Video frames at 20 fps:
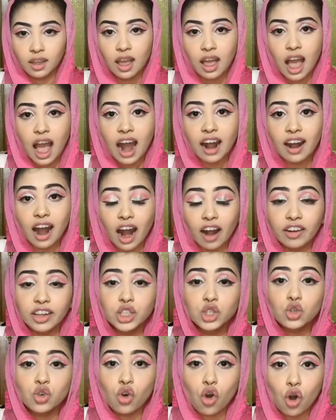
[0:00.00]
আর আরেকটু
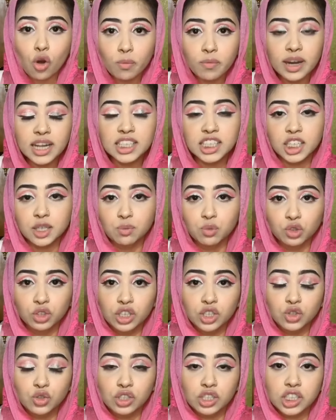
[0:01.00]
কম রেঞ্জের মধ্যে
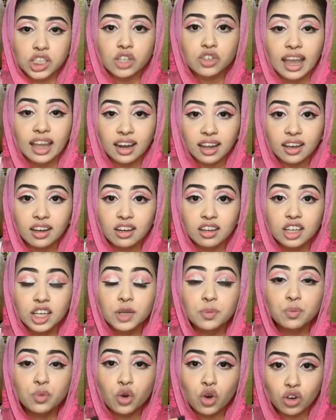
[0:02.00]
যদি চাও এলে গার্লের
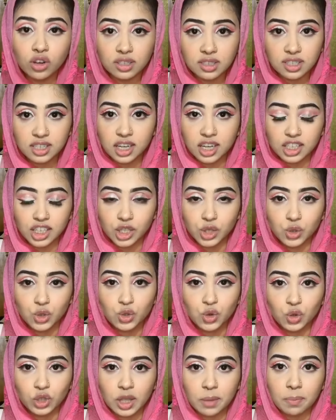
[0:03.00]
প্রো কনসিলারটা ইউজ
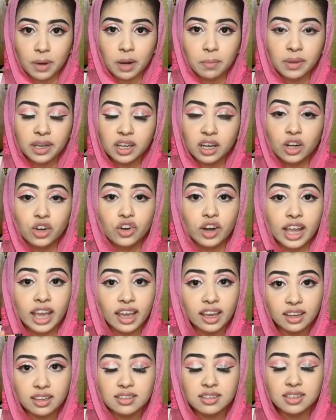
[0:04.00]
করতে পারবে কারণ এই
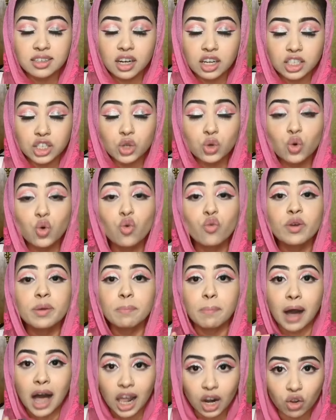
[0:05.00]
কনসিলার কনসিলারটাও খুবই
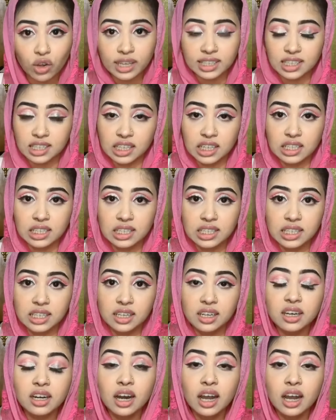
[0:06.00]
ভালো একটা কনসিলার